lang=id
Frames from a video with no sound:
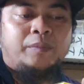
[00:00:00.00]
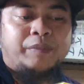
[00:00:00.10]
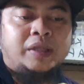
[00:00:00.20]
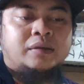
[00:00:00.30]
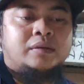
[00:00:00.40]

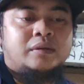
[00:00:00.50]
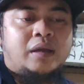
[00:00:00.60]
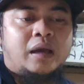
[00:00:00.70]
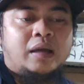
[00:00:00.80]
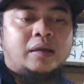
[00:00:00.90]
pit
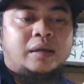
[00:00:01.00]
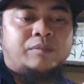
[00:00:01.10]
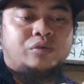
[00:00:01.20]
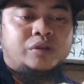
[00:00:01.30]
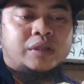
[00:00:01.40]
ada
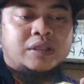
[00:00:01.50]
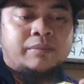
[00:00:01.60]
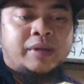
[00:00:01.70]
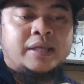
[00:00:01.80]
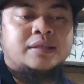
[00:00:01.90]
punya
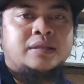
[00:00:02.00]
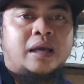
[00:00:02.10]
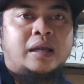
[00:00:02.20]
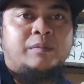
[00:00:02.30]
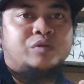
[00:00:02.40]
Smash
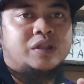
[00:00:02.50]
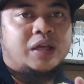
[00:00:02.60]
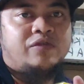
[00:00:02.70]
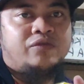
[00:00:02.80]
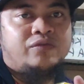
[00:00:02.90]
ada
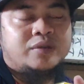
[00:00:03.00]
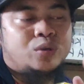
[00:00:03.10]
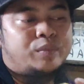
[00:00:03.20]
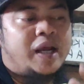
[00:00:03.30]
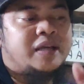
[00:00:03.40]
punya
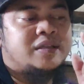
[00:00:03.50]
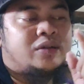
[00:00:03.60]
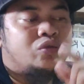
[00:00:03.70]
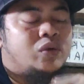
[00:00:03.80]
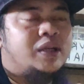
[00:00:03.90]
Supra
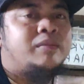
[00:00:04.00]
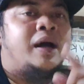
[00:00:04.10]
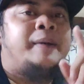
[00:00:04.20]
X125